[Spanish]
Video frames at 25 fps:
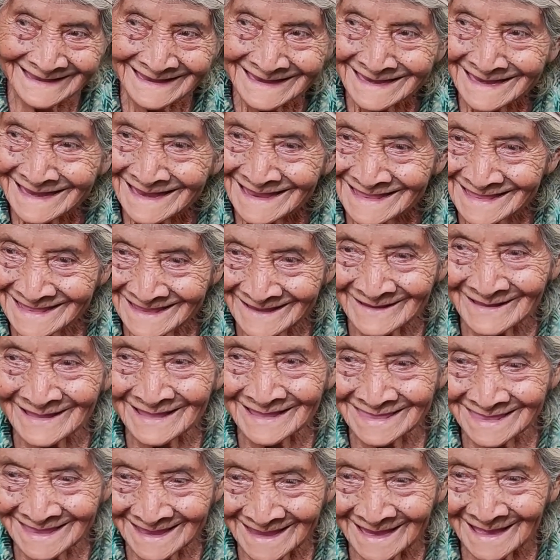Nos dice
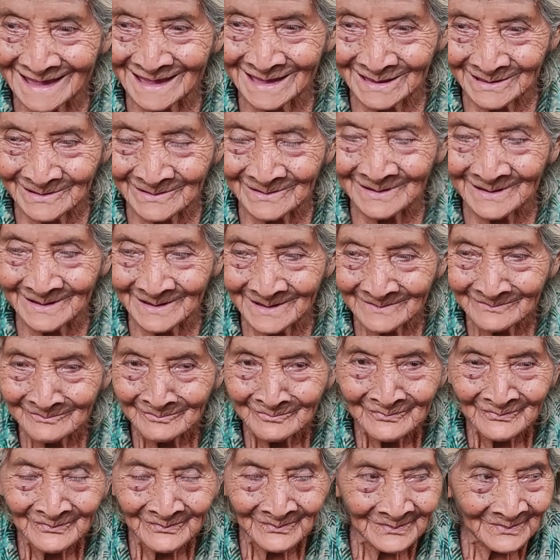una cosa y después nos
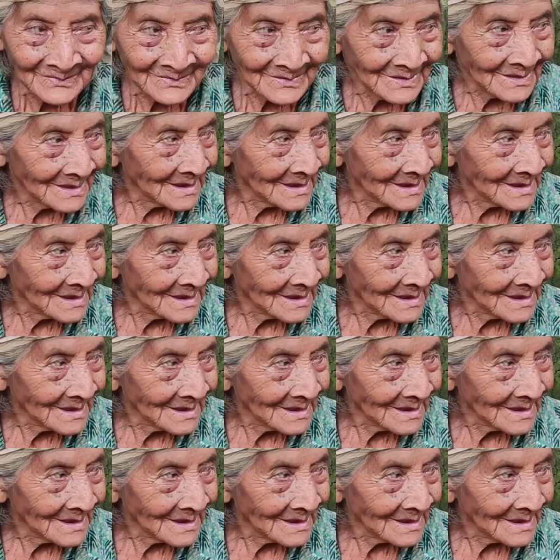dice otra.